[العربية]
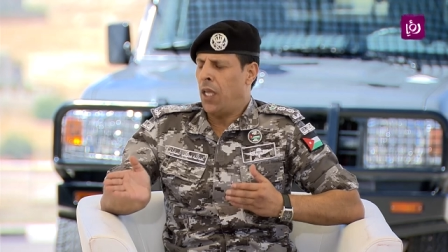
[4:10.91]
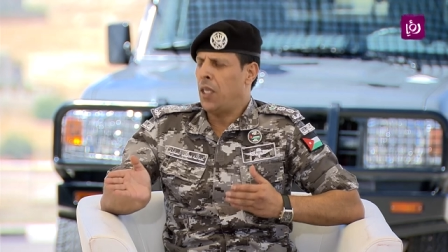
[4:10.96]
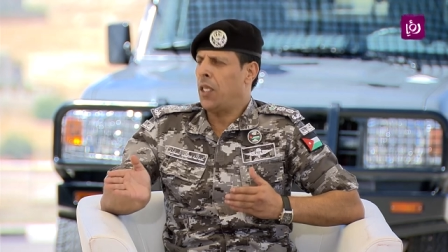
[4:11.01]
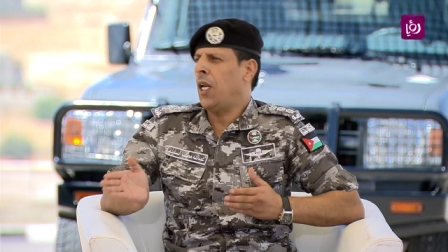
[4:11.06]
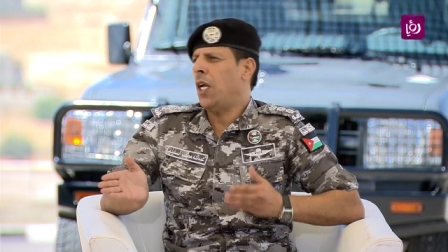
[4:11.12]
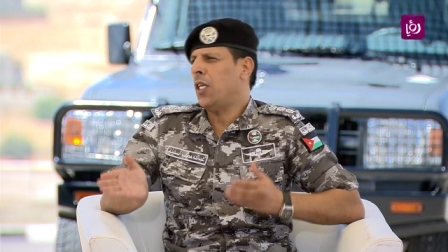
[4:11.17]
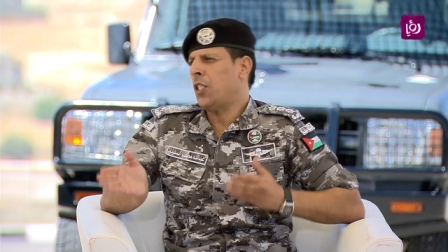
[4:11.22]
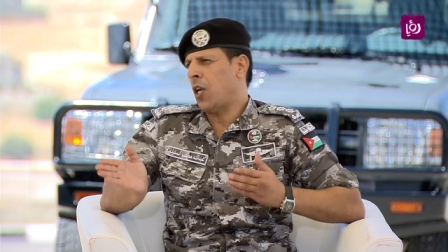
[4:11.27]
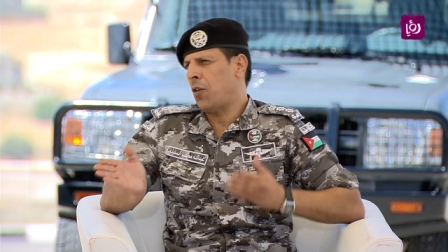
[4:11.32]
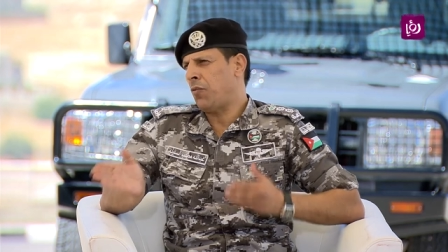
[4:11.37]

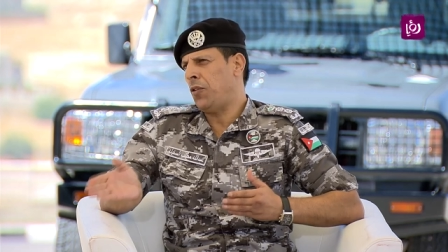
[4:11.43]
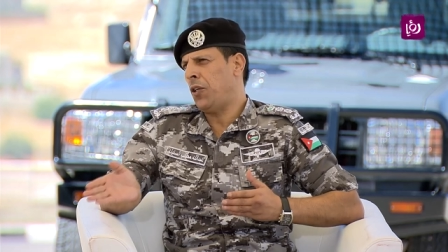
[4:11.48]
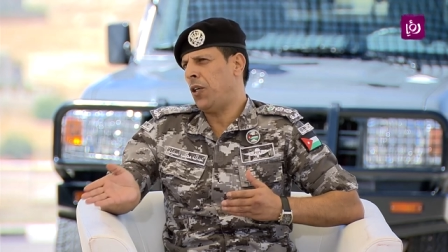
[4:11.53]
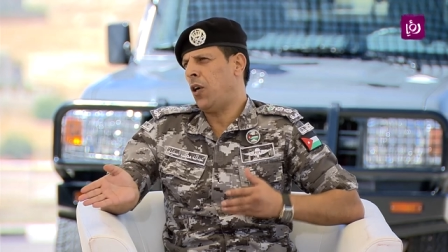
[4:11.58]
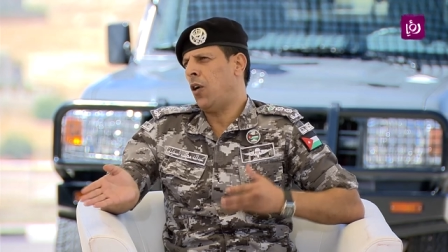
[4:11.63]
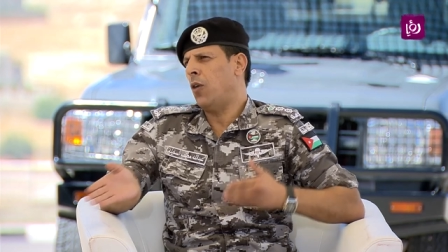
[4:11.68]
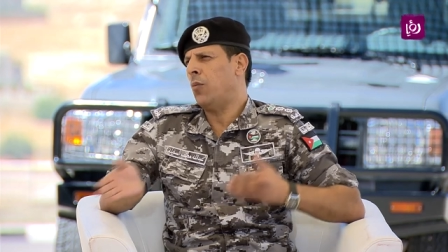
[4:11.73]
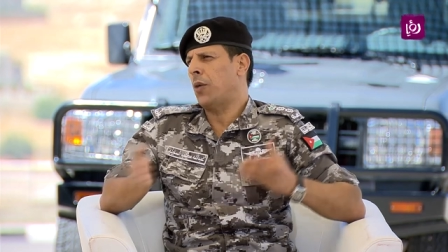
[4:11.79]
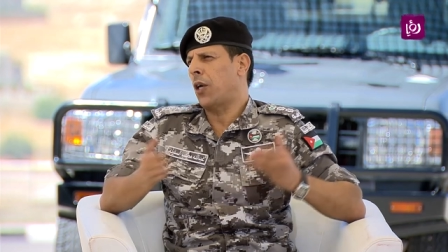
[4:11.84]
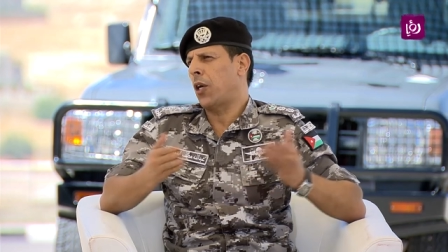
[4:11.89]
اثناء
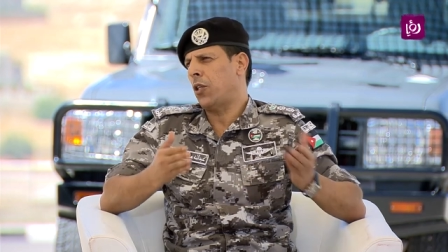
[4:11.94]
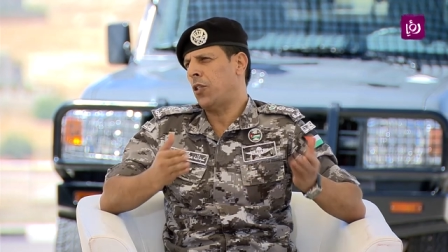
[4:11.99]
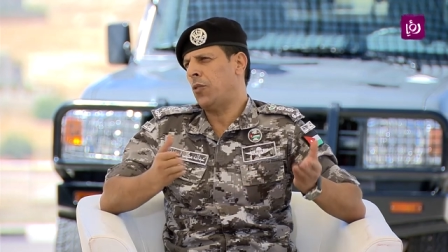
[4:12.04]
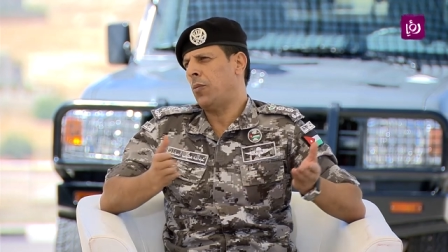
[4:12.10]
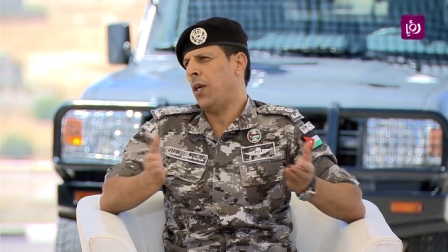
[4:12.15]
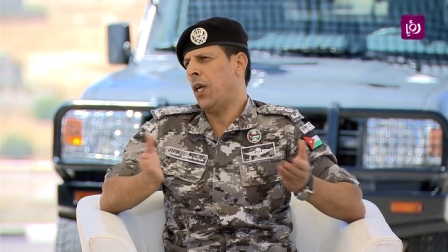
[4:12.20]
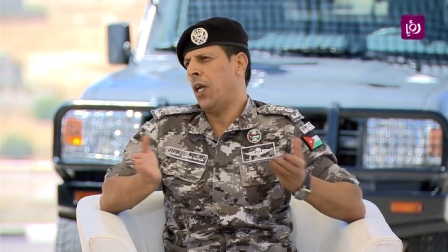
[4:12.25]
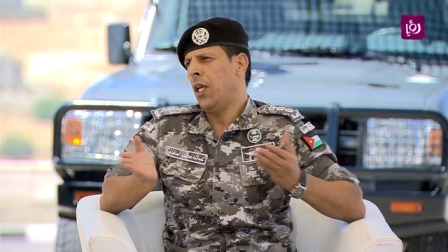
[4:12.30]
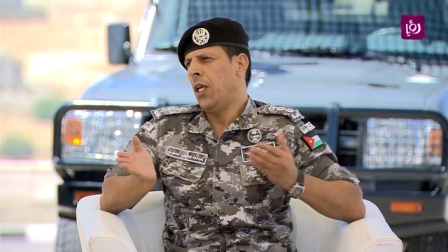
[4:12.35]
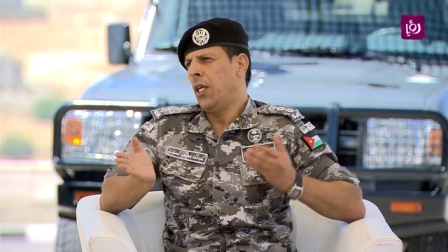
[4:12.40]
ترفيعهم من
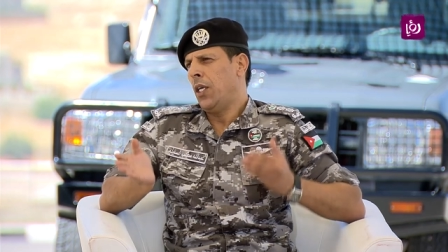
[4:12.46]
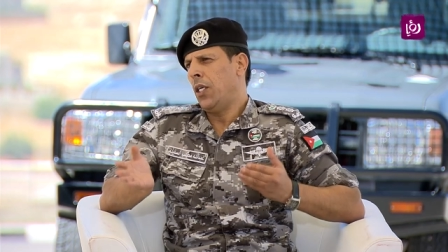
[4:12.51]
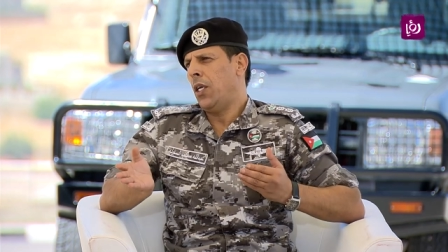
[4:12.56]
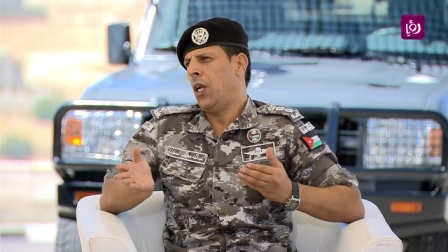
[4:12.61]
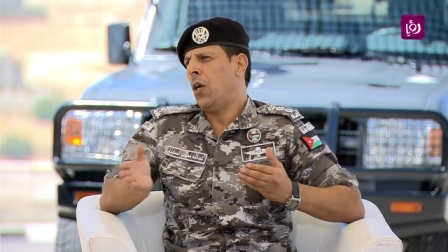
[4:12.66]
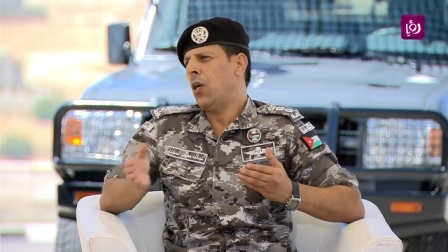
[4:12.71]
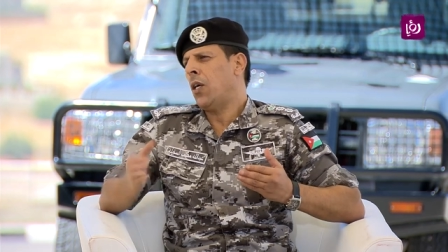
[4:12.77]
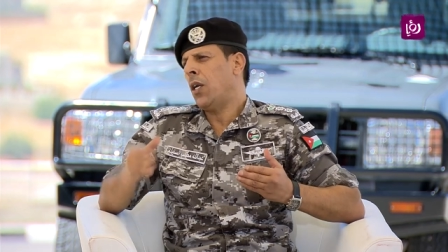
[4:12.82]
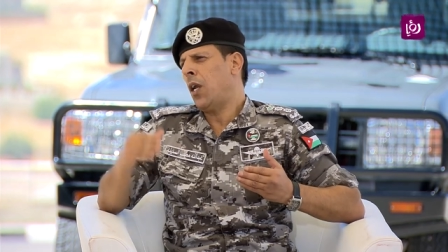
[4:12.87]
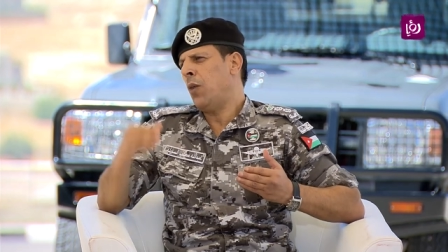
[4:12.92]
رتبه
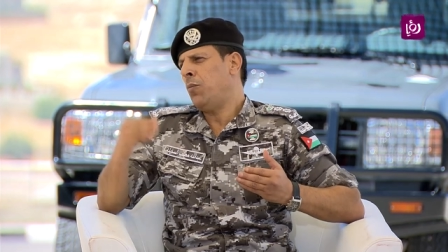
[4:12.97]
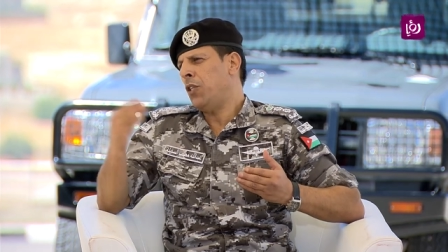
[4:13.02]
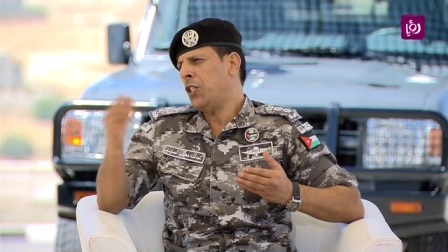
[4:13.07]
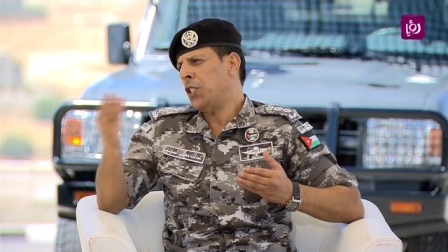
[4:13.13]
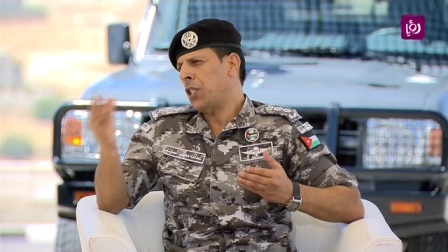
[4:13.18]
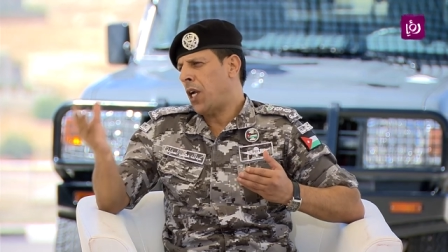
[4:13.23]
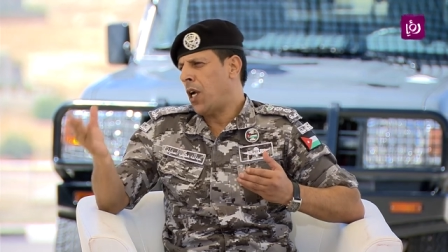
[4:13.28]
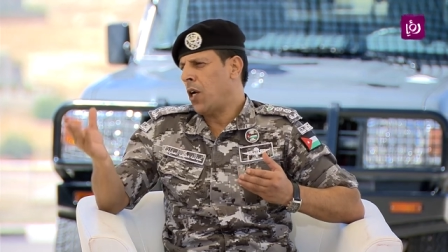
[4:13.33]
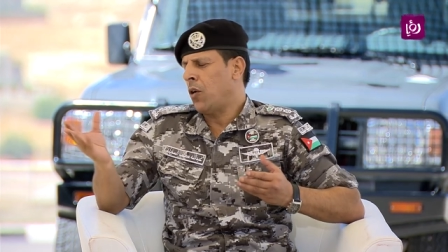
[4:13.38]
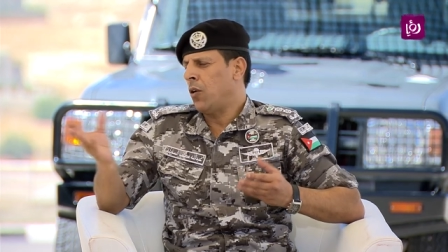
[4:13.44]
الى اخرى
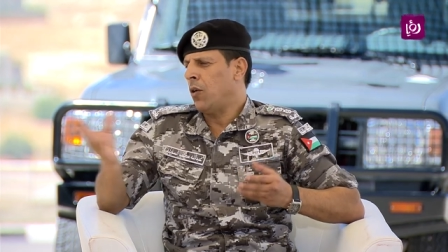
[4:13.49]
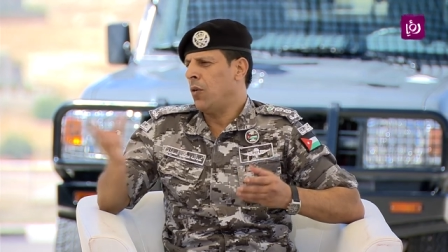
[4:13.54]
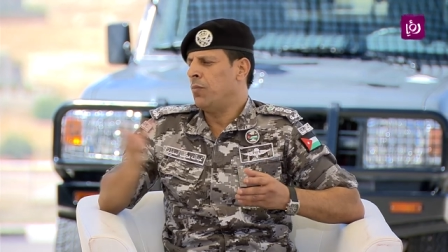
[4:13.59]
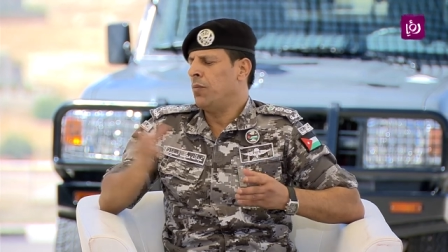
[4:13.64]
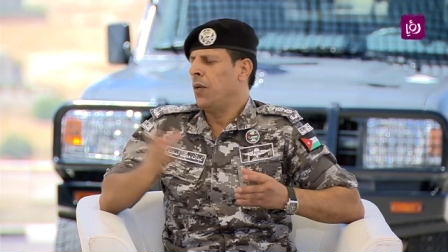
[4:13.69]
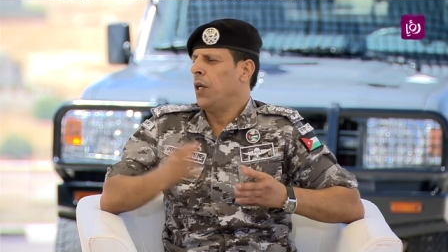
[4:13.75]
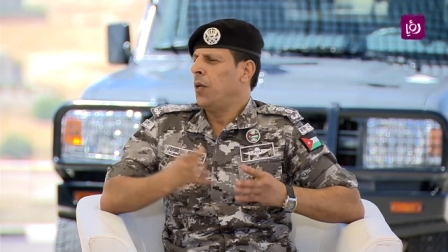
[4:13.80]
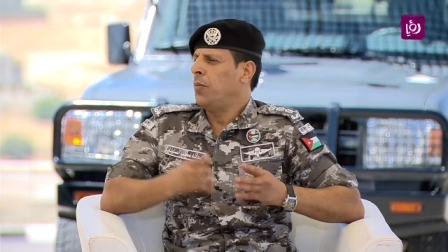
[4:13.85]
باشراكهم